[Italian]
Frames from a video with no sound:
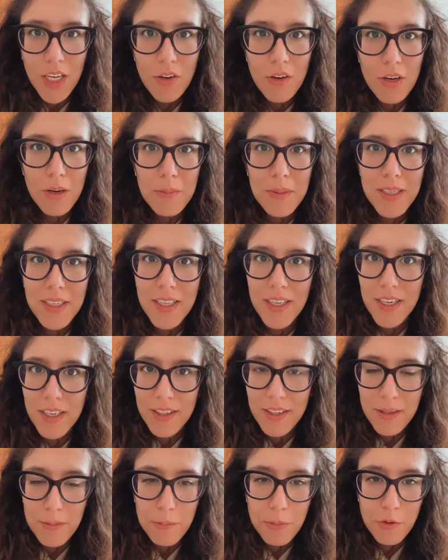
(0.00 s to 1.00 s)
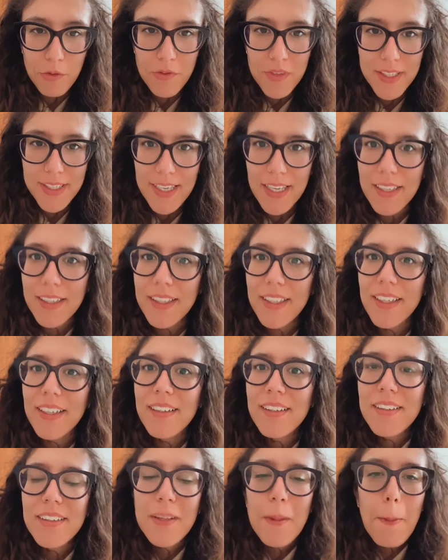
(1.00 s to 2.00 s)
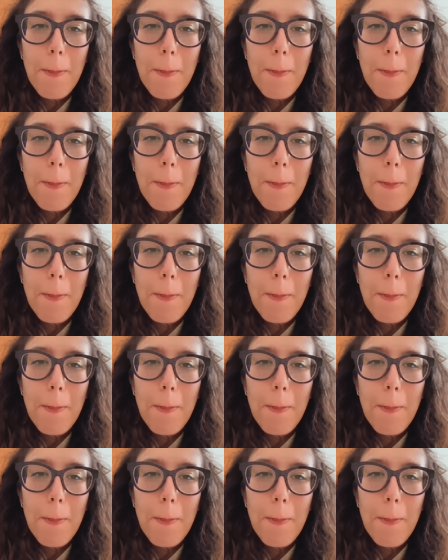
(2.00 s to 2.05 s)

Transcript: Io le mie dirette improvvisate